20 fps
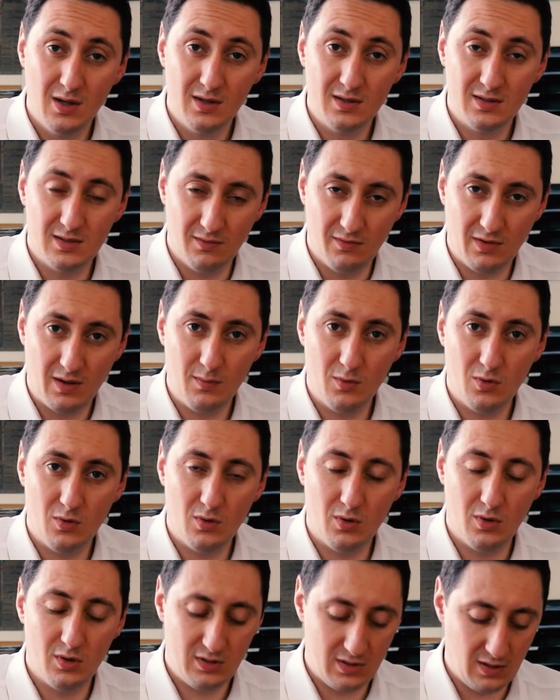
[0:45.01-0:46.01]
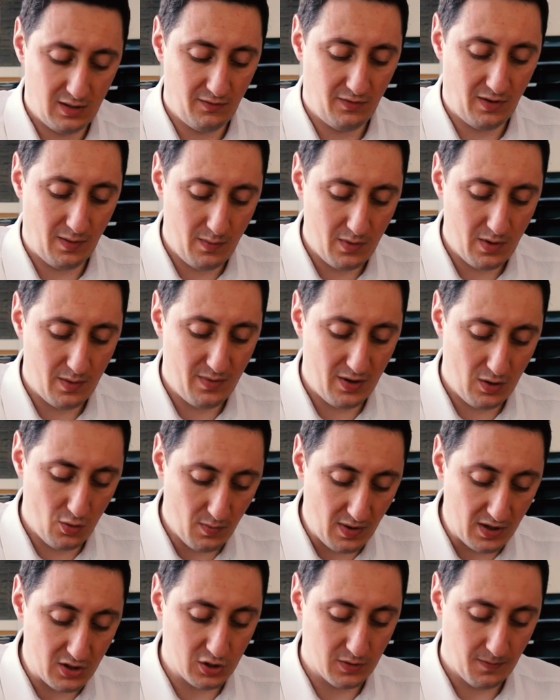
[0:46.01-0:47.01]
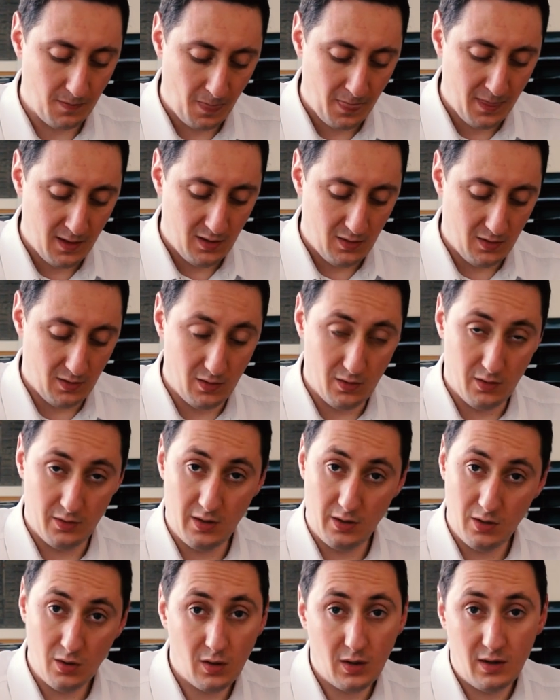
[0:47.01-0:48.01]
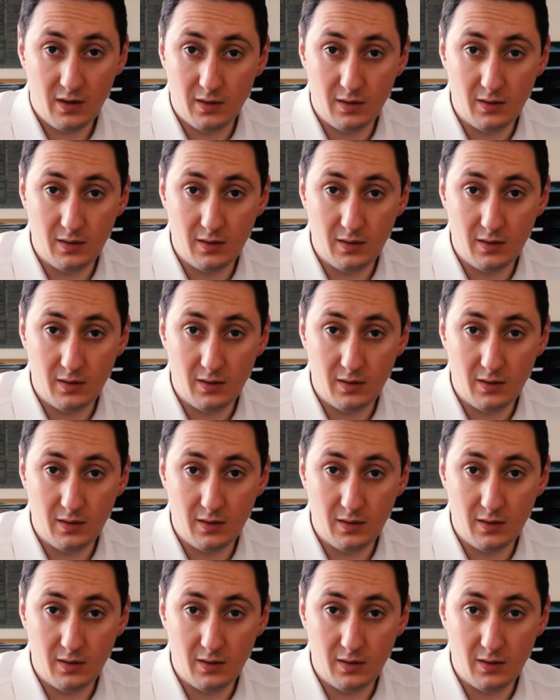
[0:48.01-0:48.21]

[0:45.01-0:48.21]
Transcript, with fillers: C'était vraiment, un bel hommage. D'ailleurs,